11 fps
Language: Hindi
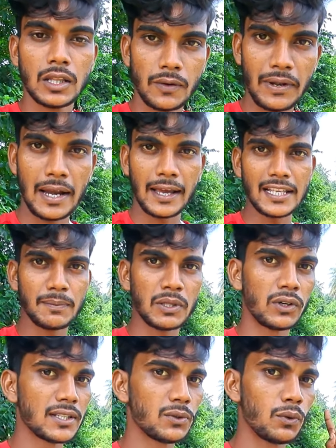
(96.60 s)
तो फिलहाल गाइज मैं
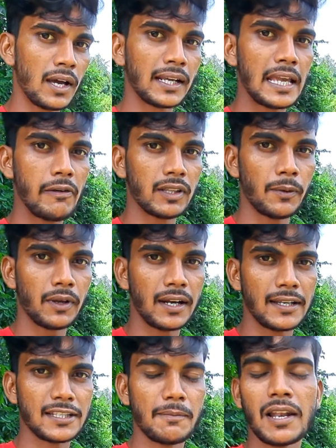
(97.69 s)
थोड़ा सा दुकान गया हुआ था घर
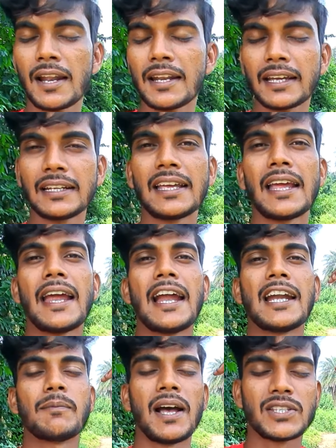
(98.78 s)
का सामान लाने के लिए
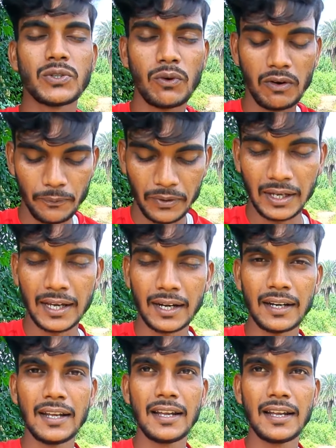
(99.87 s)
एंड मैं आ चुका हूँ वहाँ पर घर